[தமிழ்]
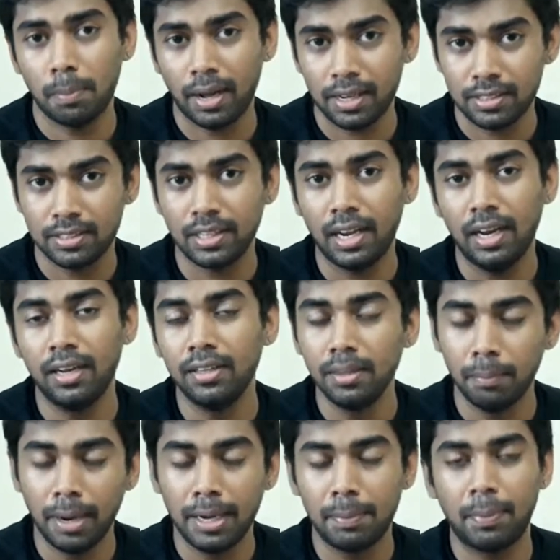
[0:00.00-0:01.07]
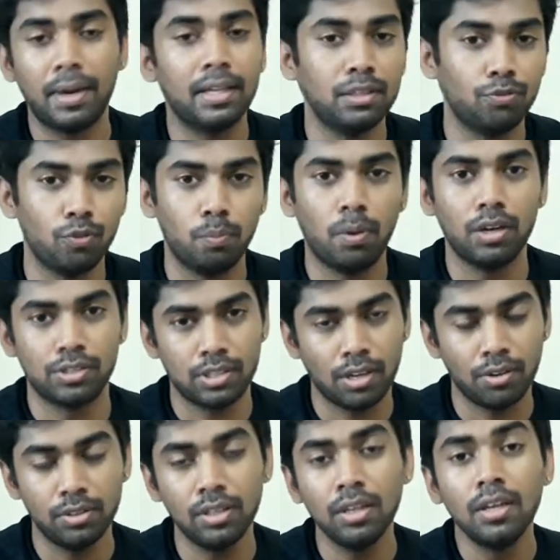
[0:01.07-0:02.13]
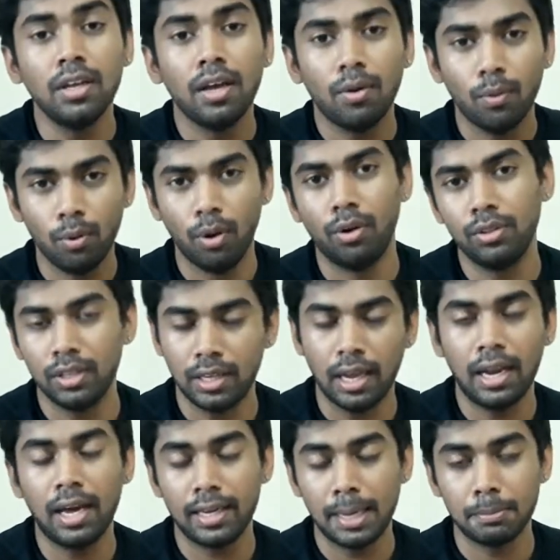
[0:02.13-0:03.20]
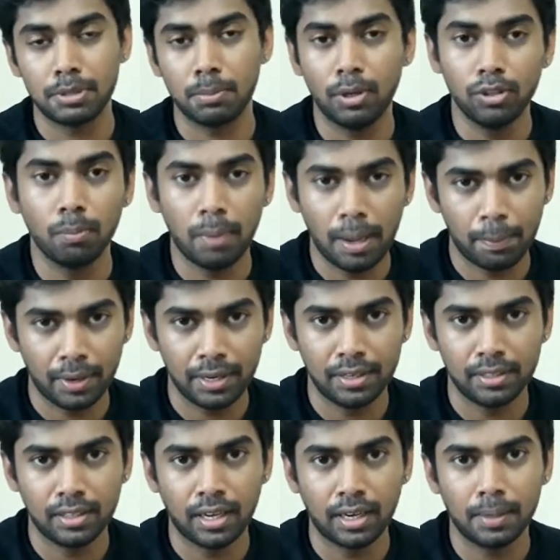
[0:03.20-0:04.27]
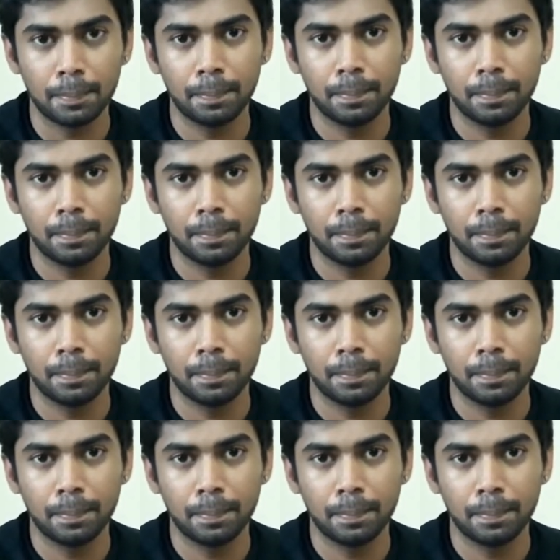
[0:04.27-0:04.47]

பாகிஸ்தான்லேருந்து மேட் பண்ண அந்த ஃபுட்பால்ஸ் தான் வந்து உள்ளே வந்து எல்லா கேம்ஸ்க்குமே வந்து ப்ளே பண்ணிட்டு இருந்தாங்க